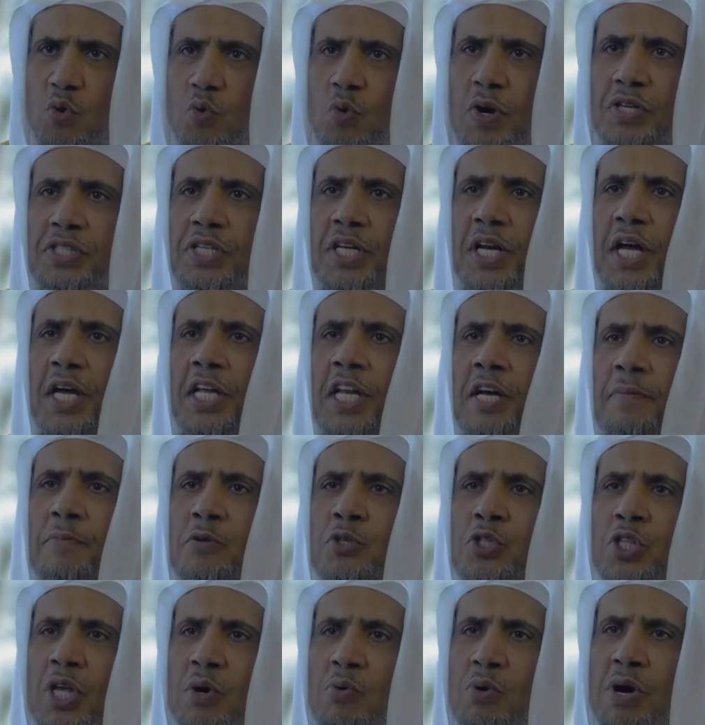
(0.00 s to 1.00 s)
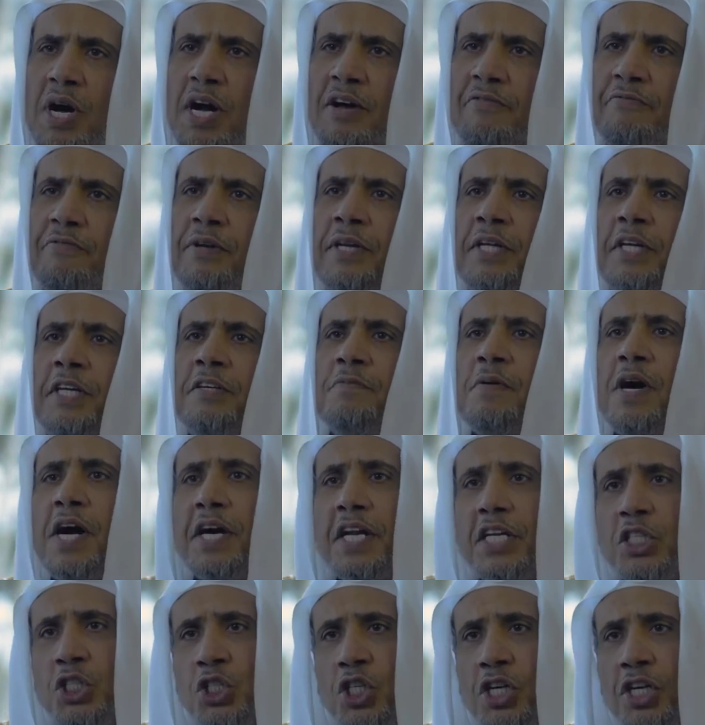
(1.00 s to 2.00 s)
وصل إلى مستواه في
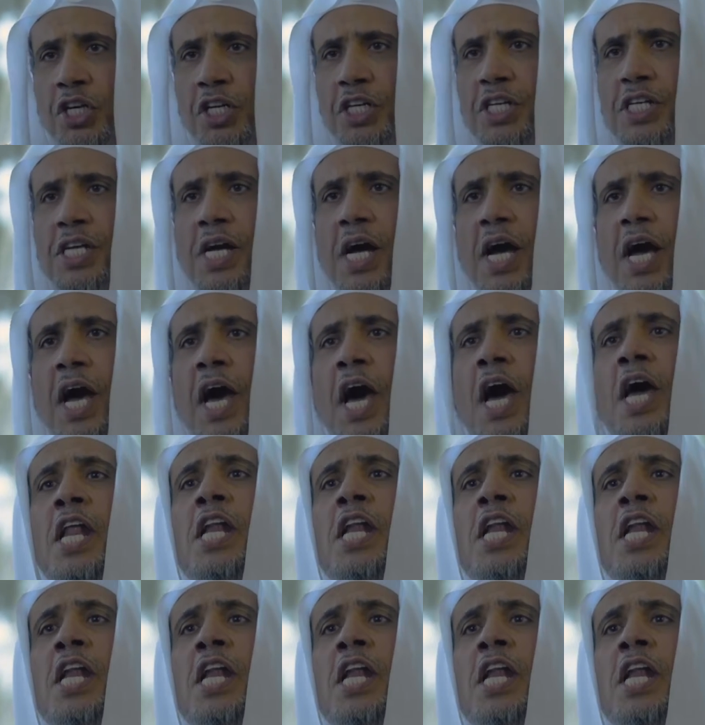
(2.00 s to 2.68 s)
العبارة الشرعية